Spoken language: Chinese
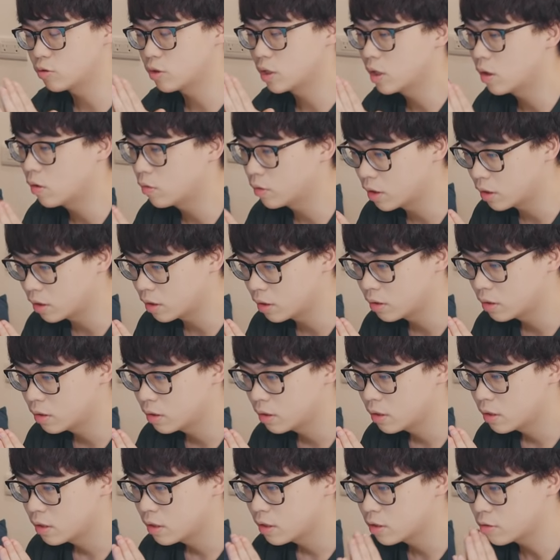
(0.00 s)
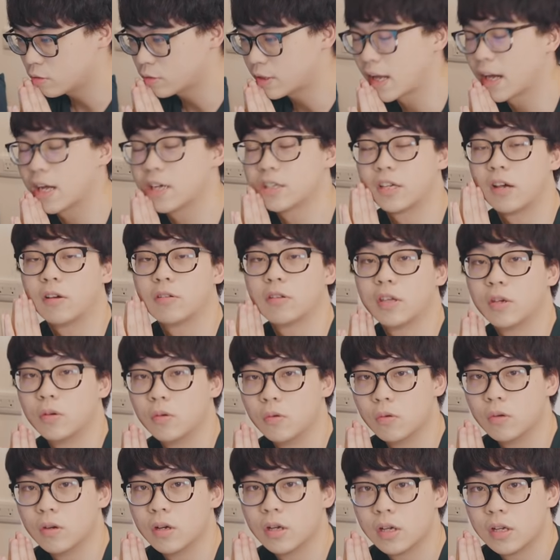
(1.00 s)
最后呢，送大家的小礼
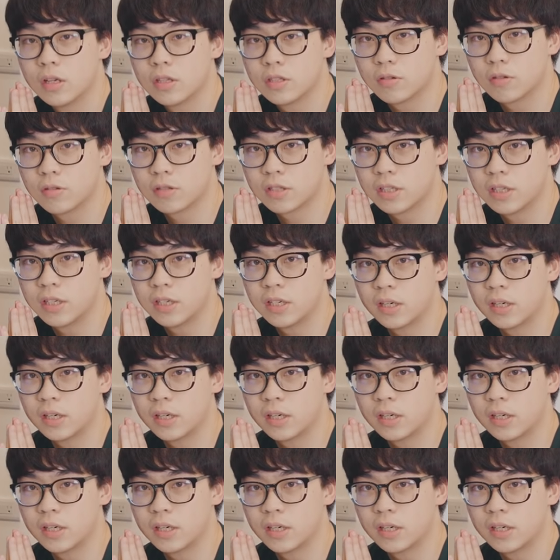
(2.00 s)
物就是一